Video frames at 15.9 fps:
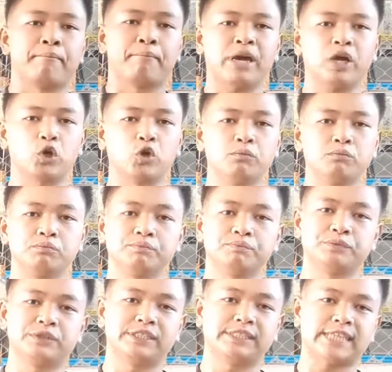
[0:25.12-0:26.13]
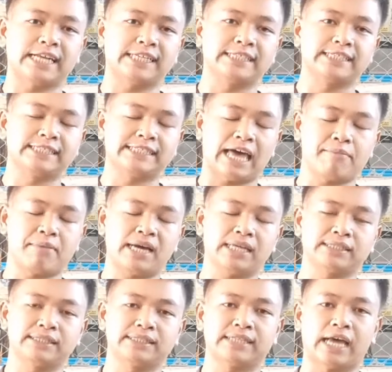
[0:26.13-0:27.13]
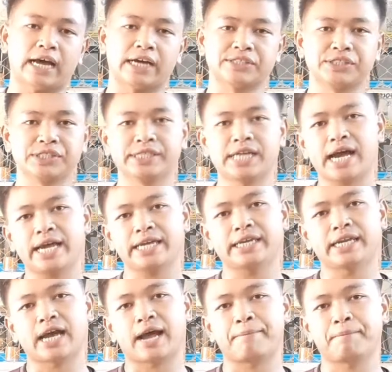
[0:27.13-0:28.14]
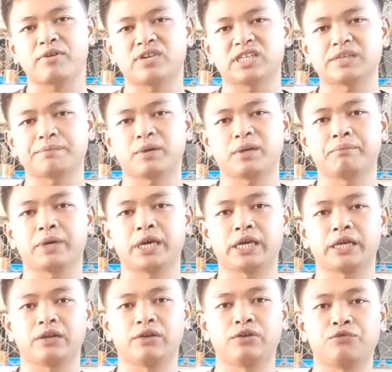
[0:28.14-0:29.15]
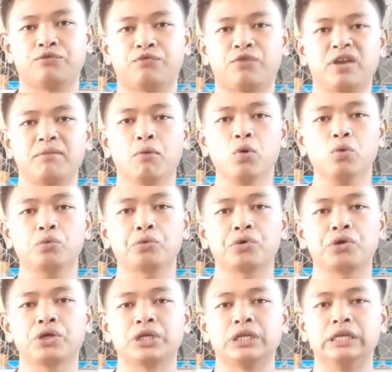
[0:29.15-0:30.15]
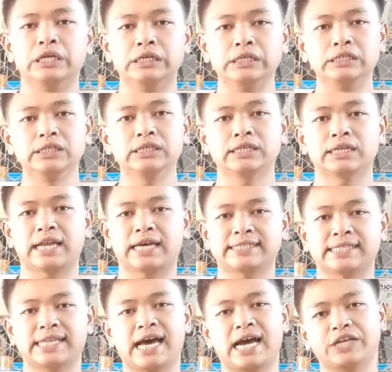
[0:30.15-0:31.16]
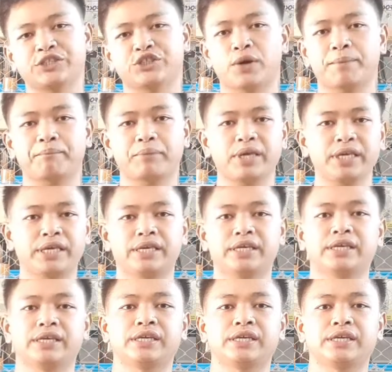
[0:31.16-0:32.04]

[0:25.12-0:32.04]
แม็กลมท่านสามารถสั่งซื้อได้นะครับไม่ว่าจะเป็นเพจ Facebook หรือ Lazada s h o p e e